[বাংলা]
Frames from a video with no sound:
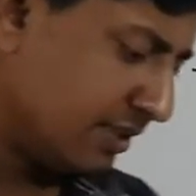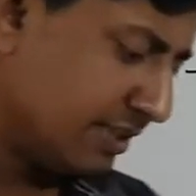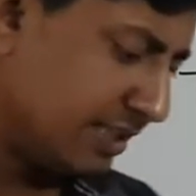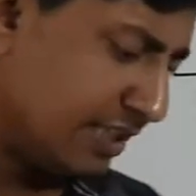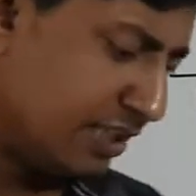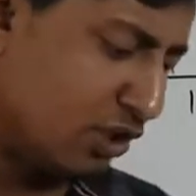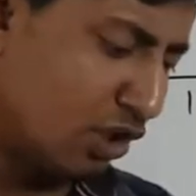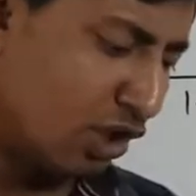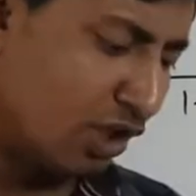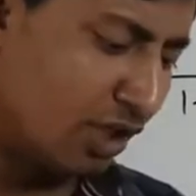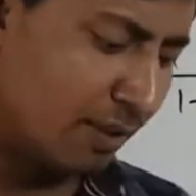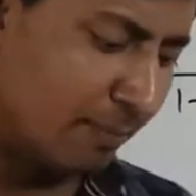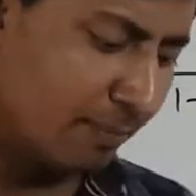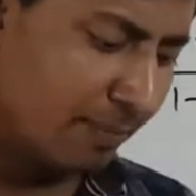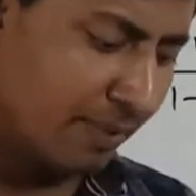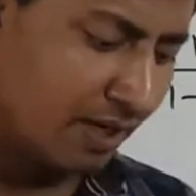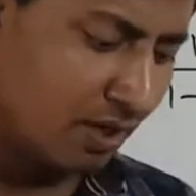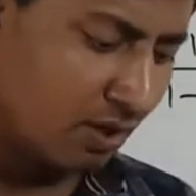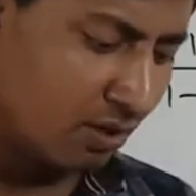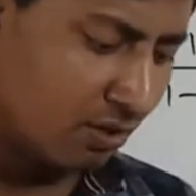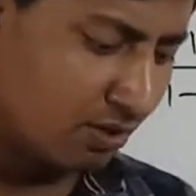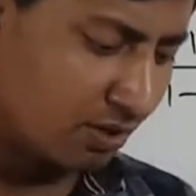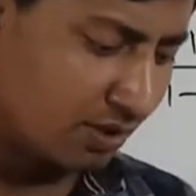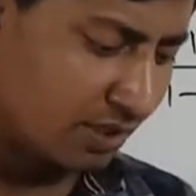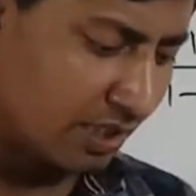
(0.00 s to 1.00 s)
যে নয় নম্বর
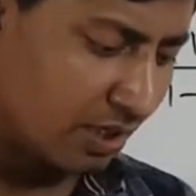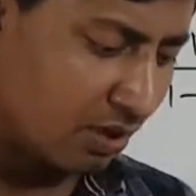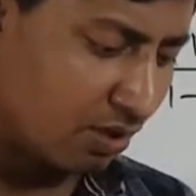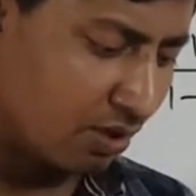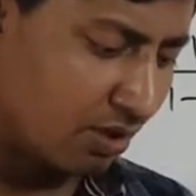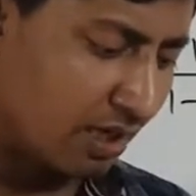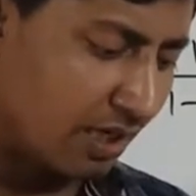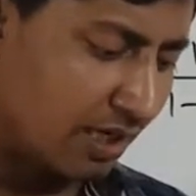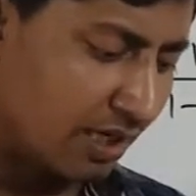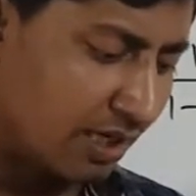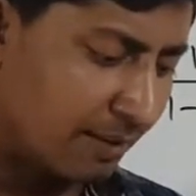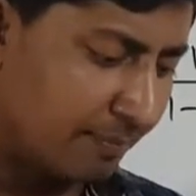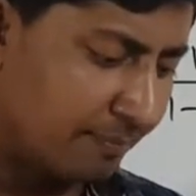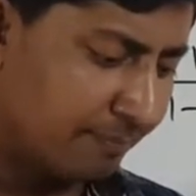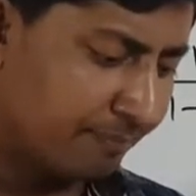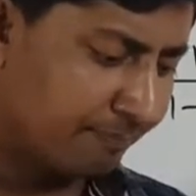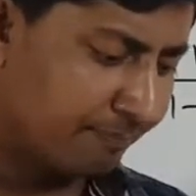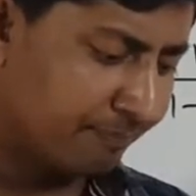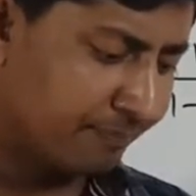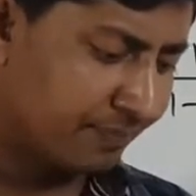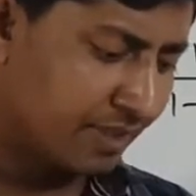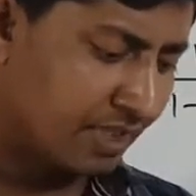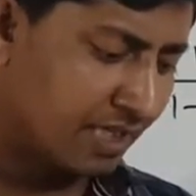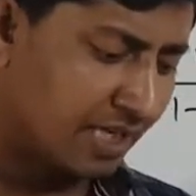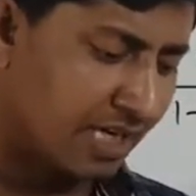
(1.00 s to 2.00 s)
অঙ্কটা করালাম
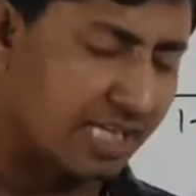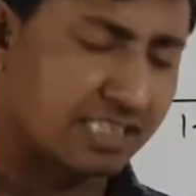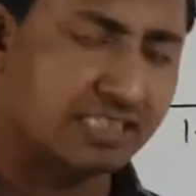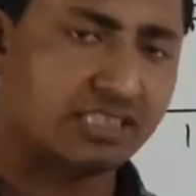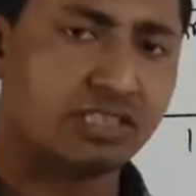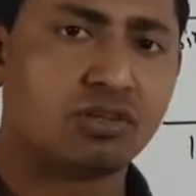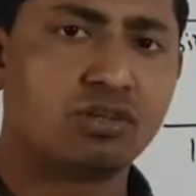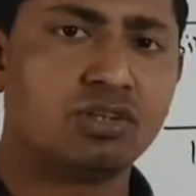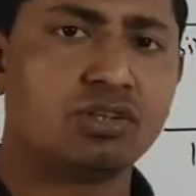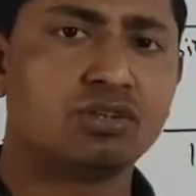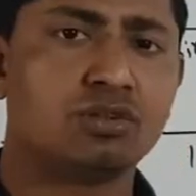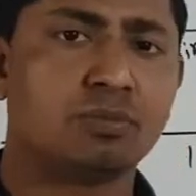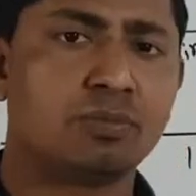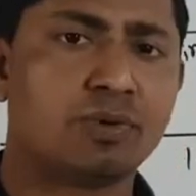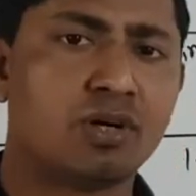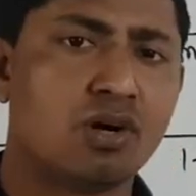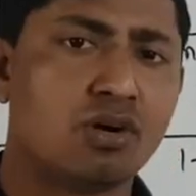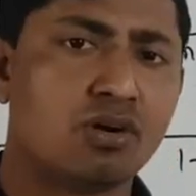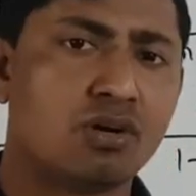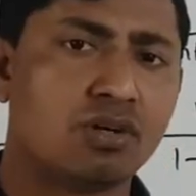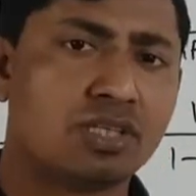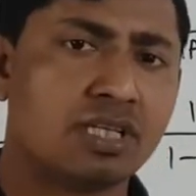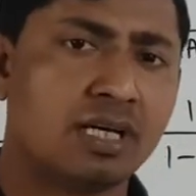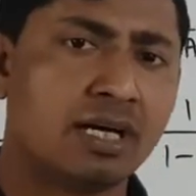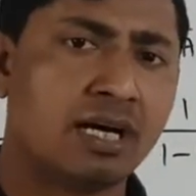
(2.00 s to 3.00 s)
আশা করি তোমরা
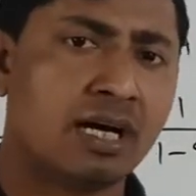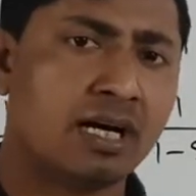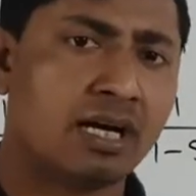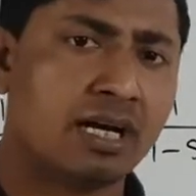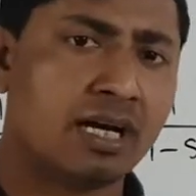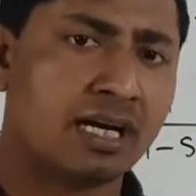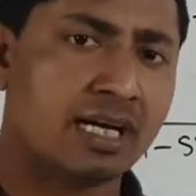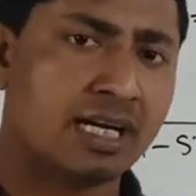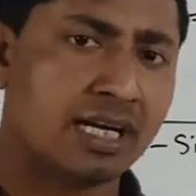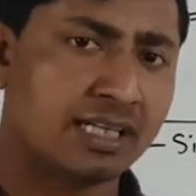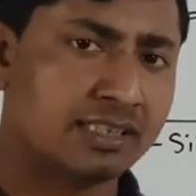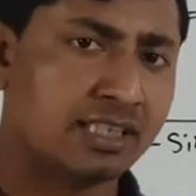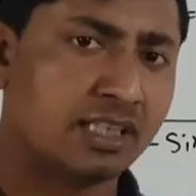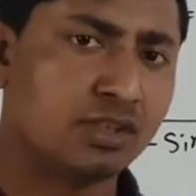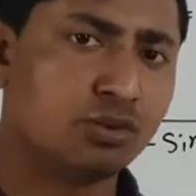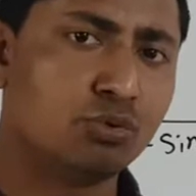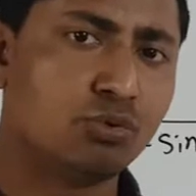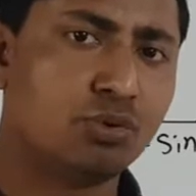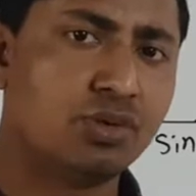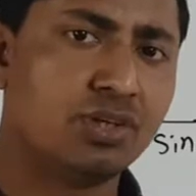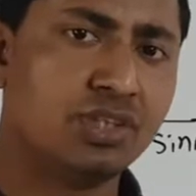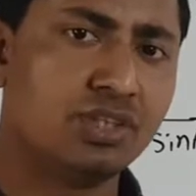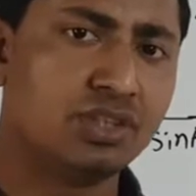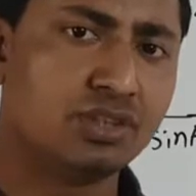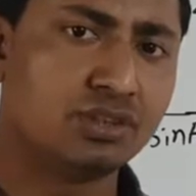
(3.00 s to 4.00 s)
অঙ্কটা খাতায়
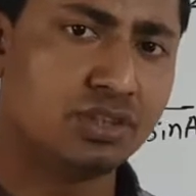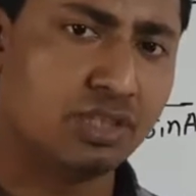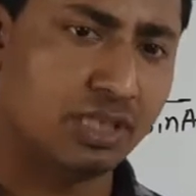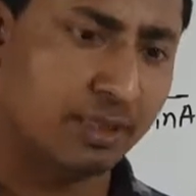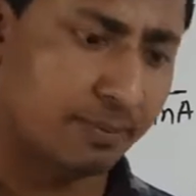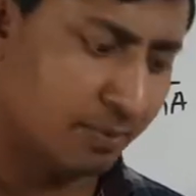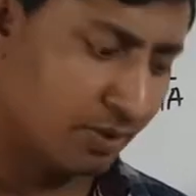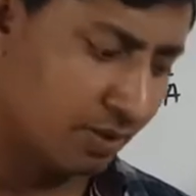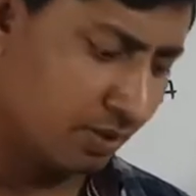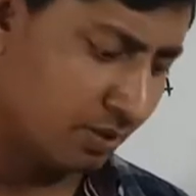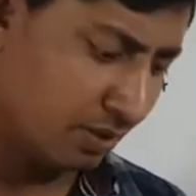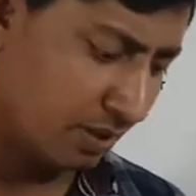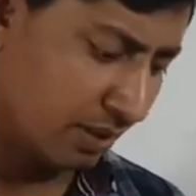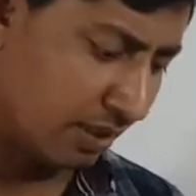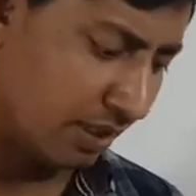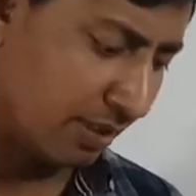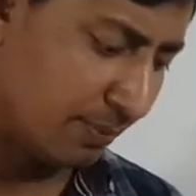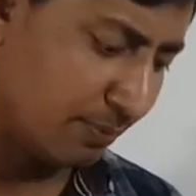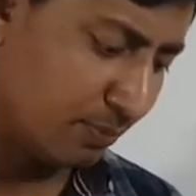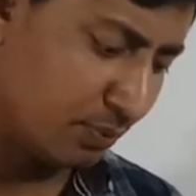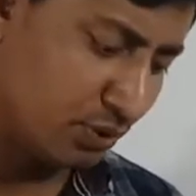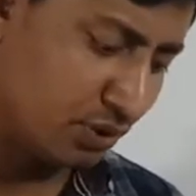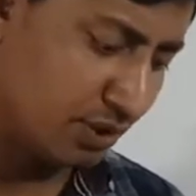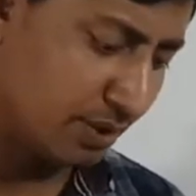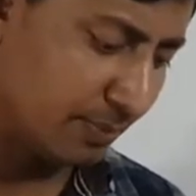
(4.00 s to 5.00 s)
তুলে নিয়েছো এবং
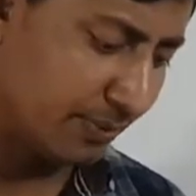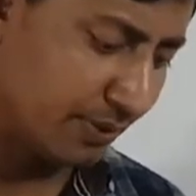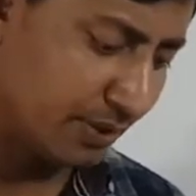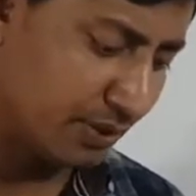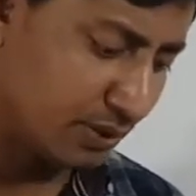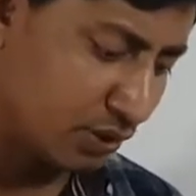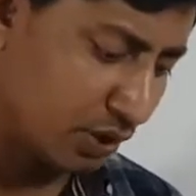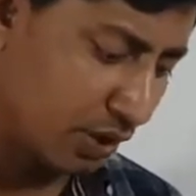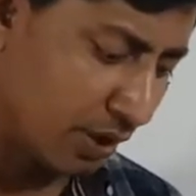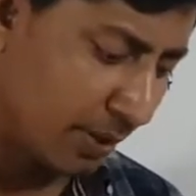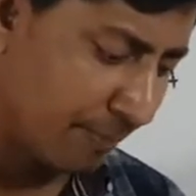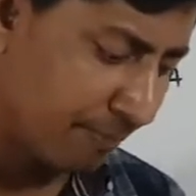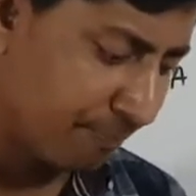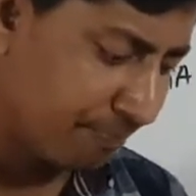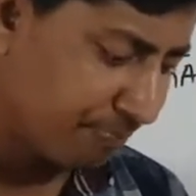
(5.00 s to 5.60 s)
বুঝতে পেরেছ